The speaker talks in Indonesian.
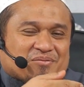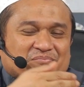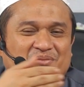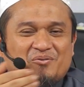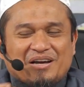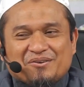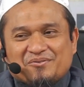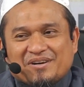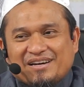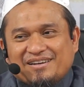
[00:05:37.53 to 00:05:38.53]
bawa
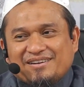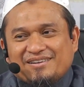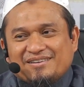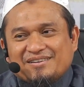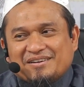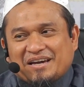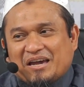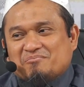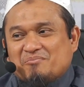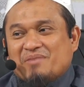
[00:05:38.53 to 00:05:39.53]
Al-Quran,
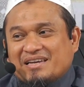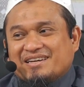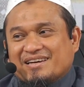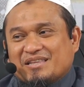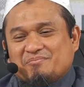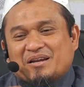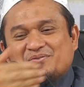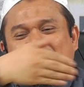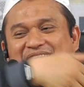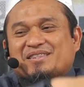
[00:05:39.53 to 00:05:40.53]
kayak membaca, tapi
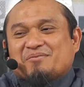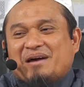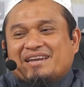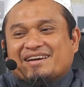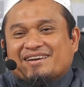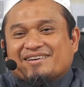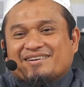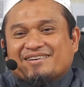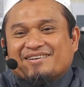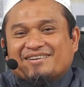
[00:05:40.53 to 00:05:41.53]
Al-Qurannya terbalik.
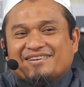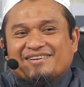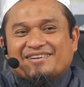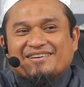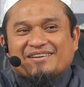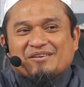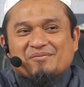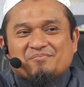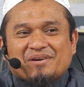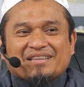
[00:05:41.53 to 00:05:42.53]

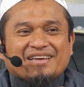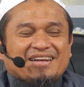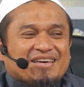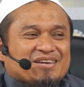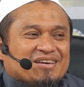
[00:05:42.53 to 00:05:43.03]
Berarti ini